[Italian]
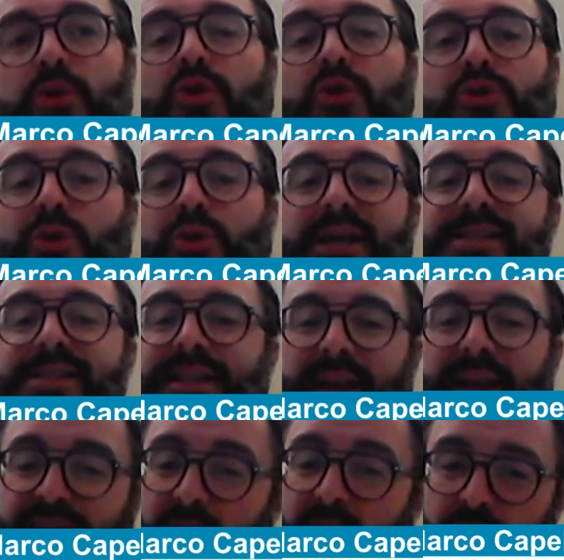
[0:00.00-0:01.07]
consulenze
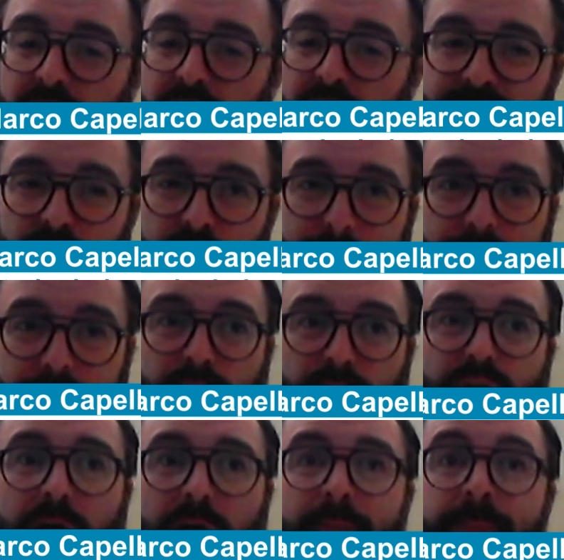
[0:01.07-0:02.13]
telefoniche a quel
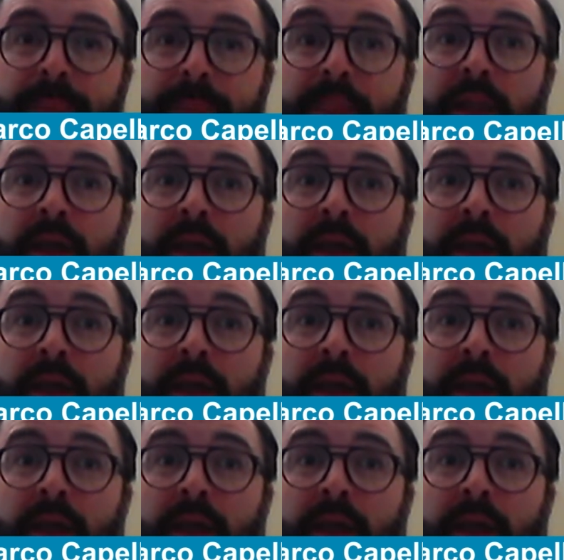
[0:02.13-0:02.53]
punto